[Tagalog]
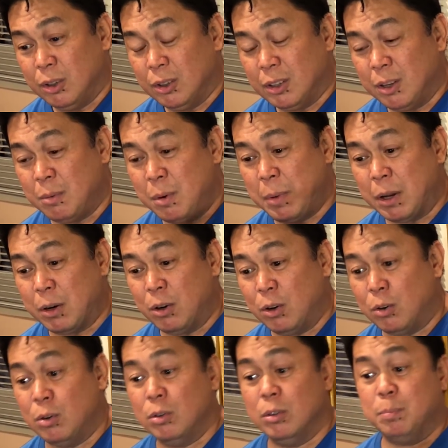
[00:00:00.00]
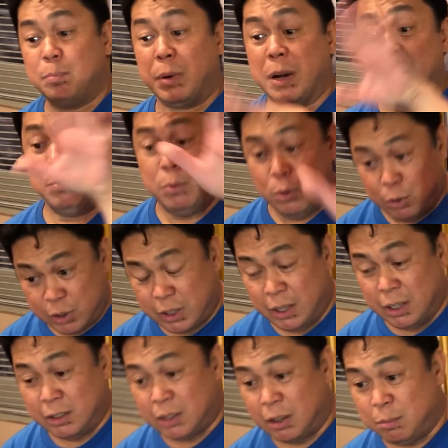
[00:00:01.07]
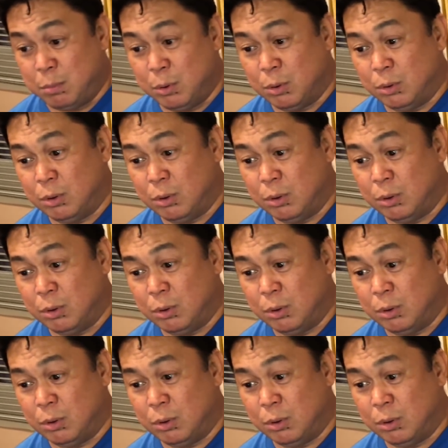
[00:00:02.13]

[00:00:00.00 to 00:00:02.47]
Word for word: Di ba meron akong previous interview